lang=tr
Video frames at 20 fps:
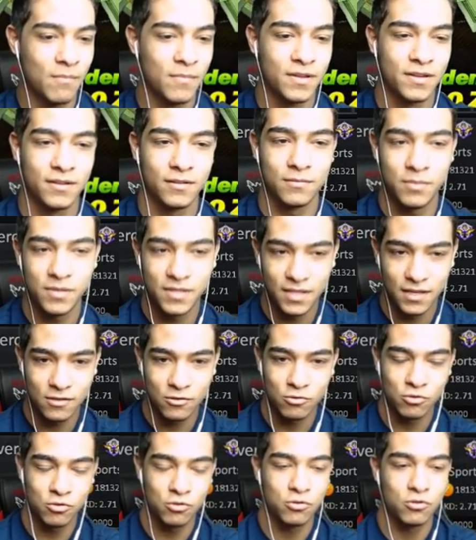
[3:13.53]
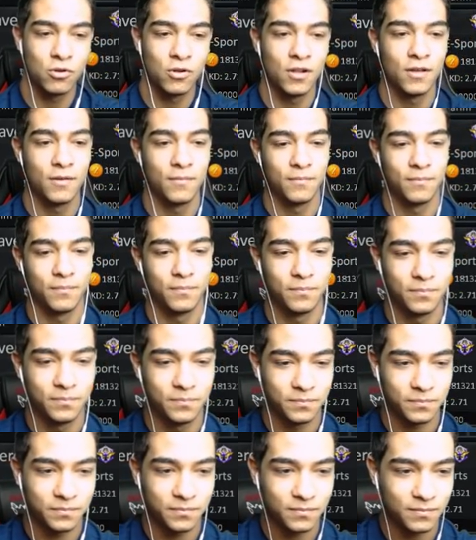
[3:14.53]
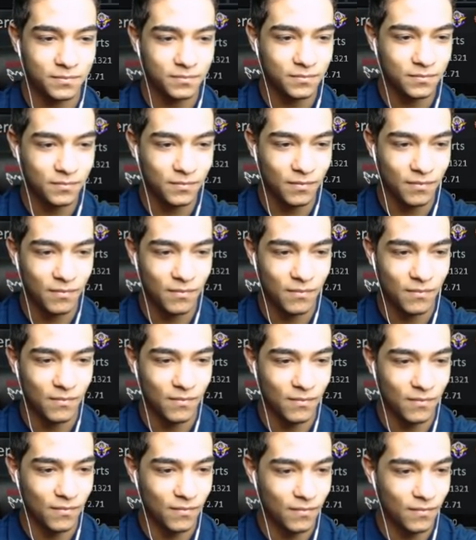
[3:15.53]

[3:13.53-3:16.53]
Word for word: bin. Bir tane sunucu söyle. 32.